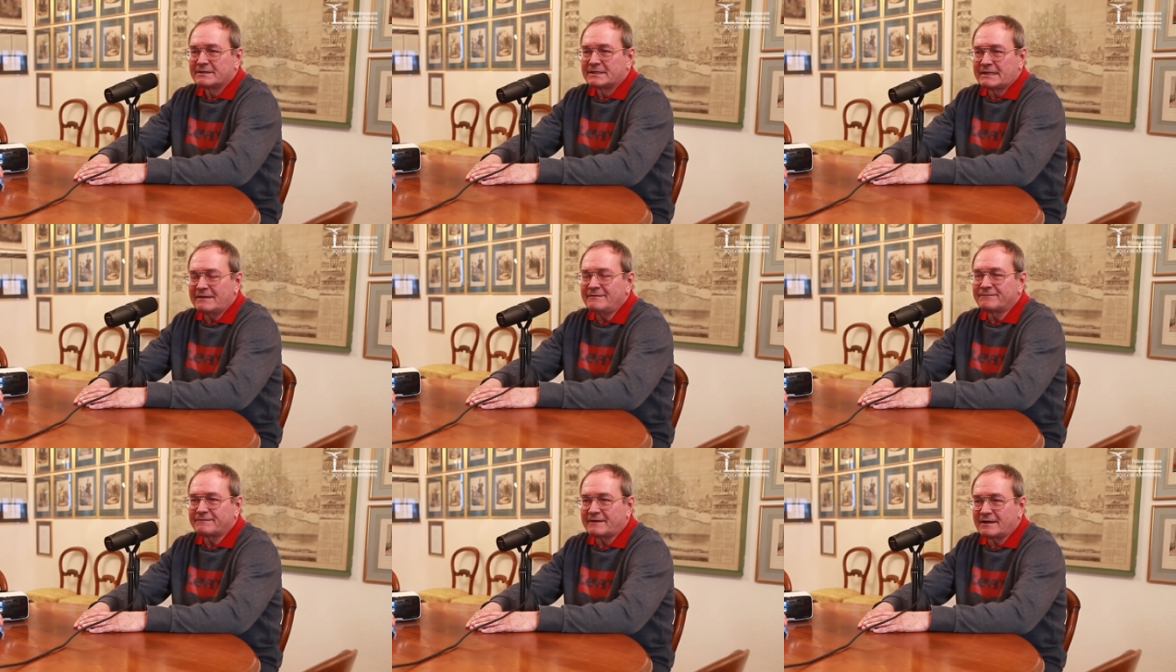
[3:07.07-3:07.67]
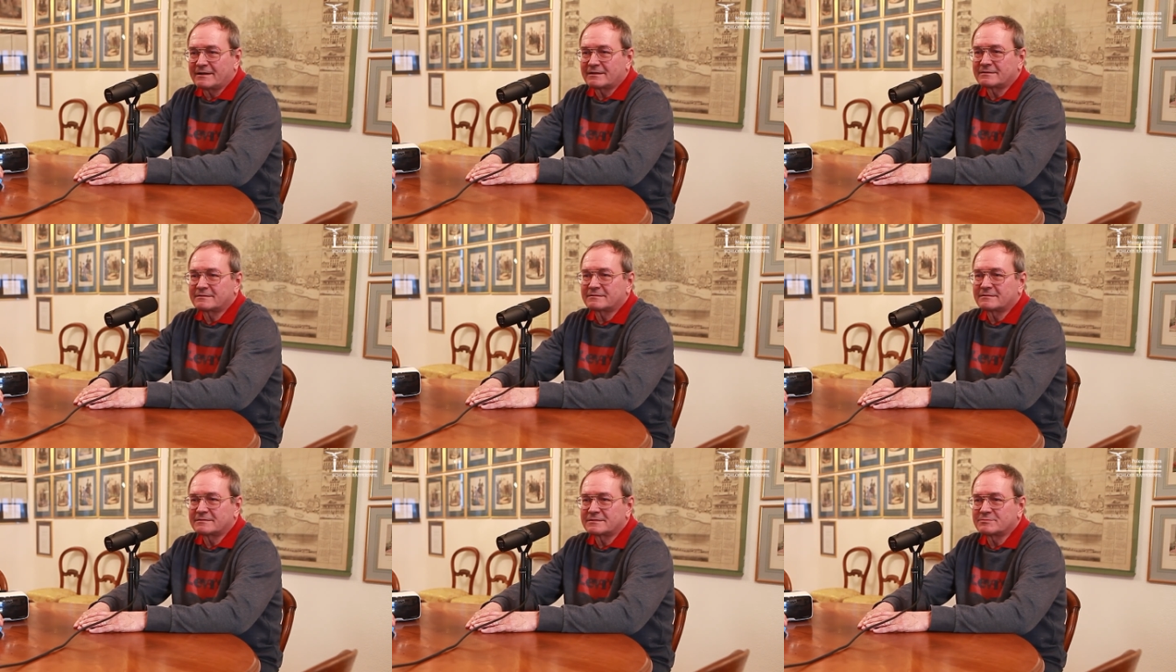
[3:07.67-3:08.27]
Ten fakt
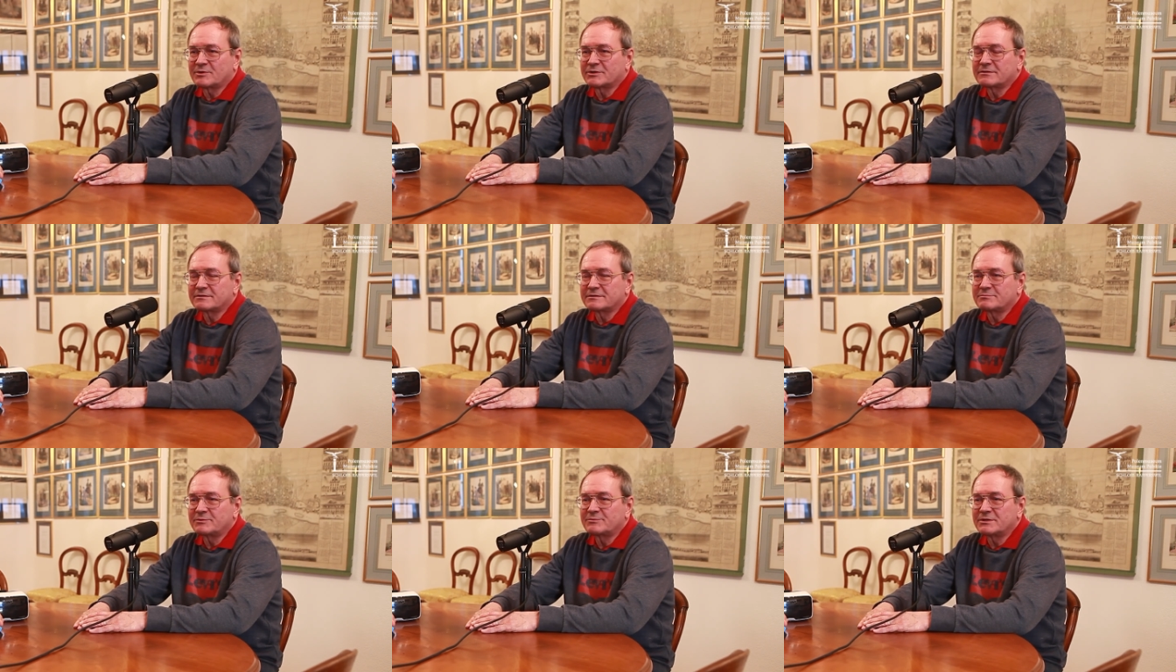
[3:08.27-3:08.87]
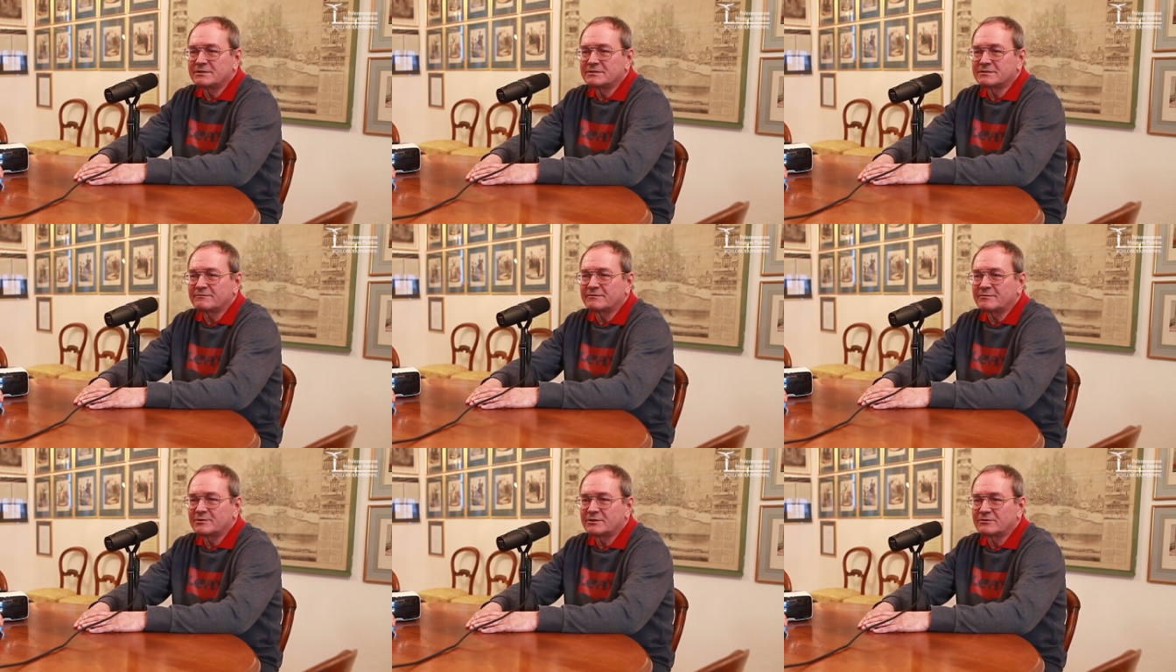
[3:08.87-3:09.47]

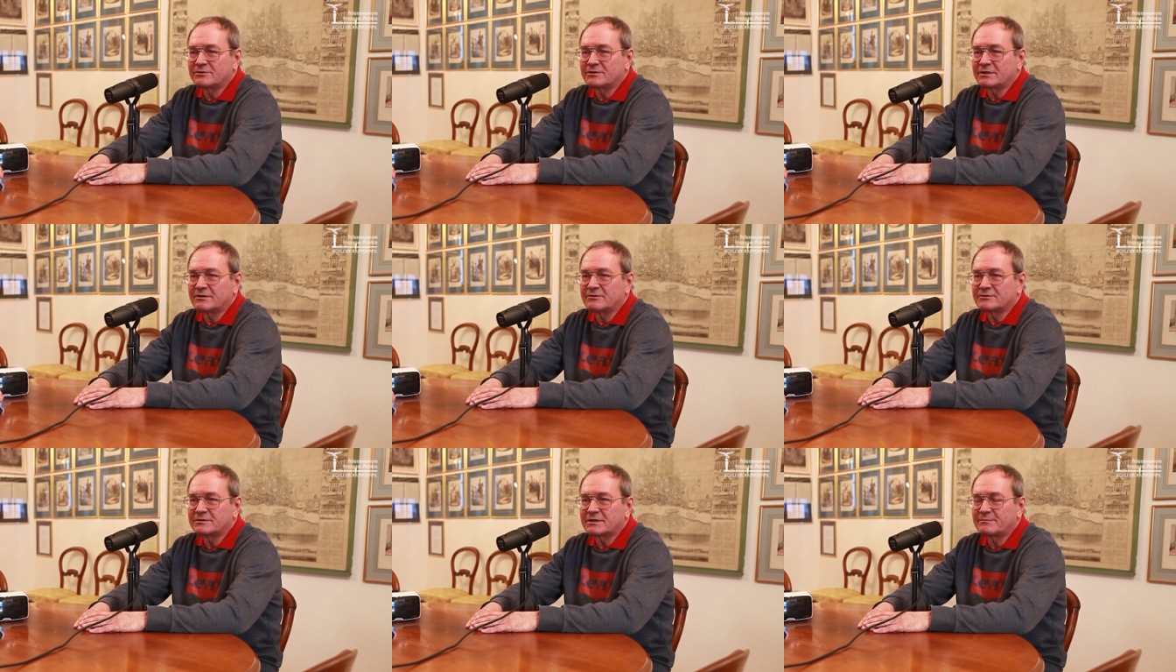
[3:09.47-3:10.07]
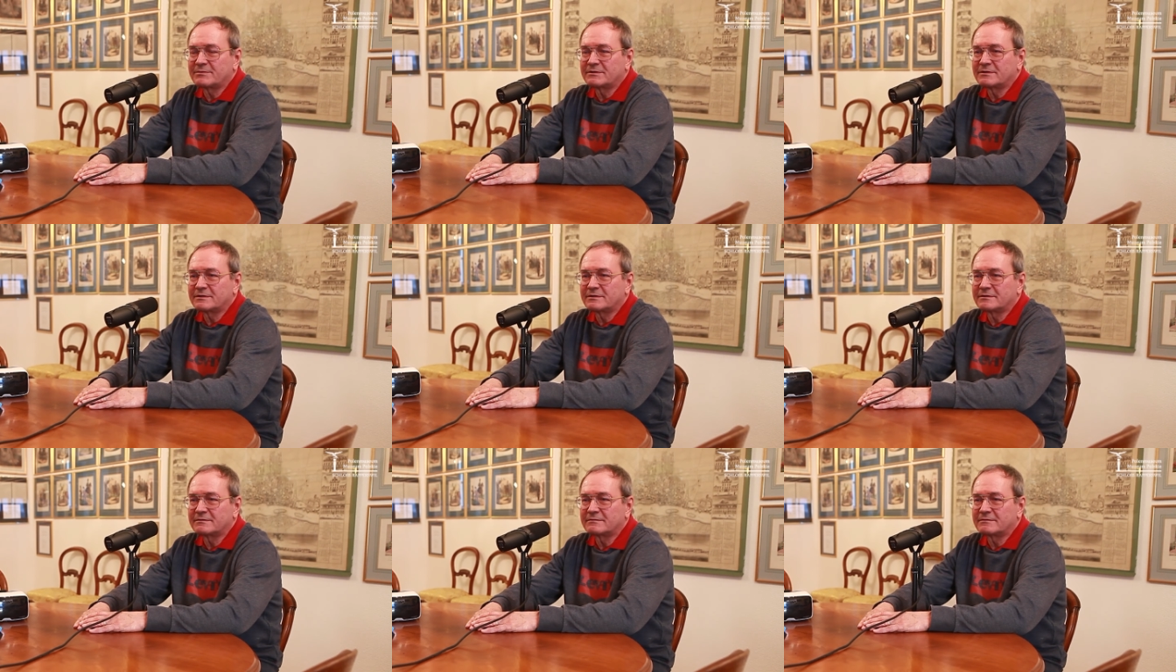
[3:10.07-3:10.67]
zmobilizował mnie do tego,
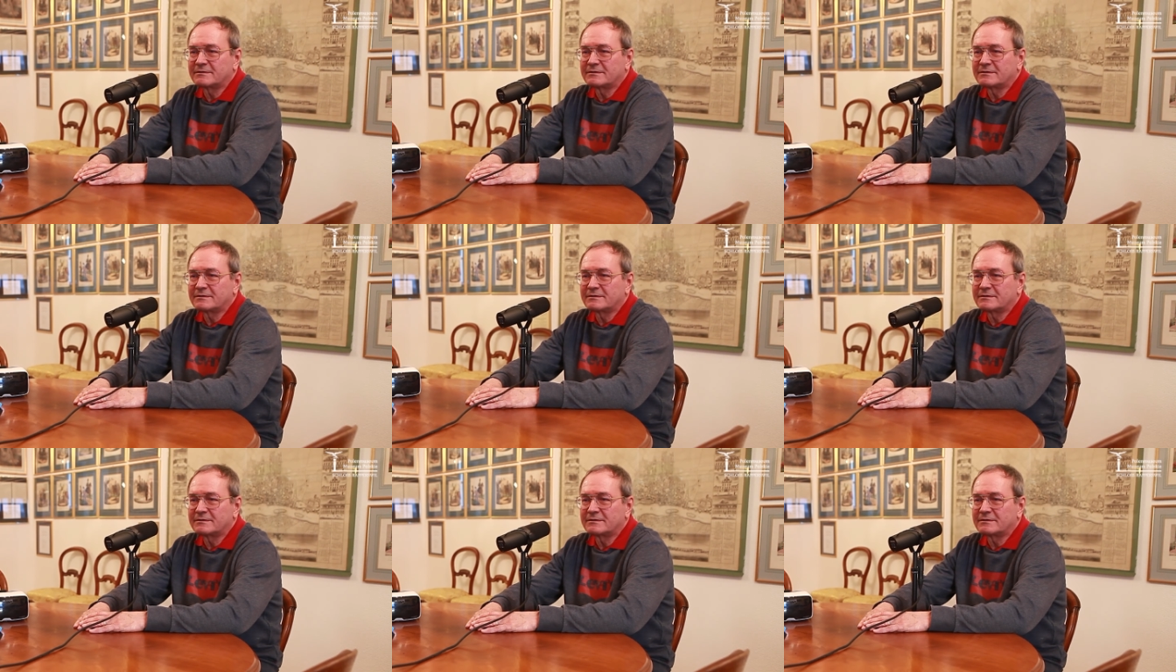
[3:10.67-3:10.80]
żeby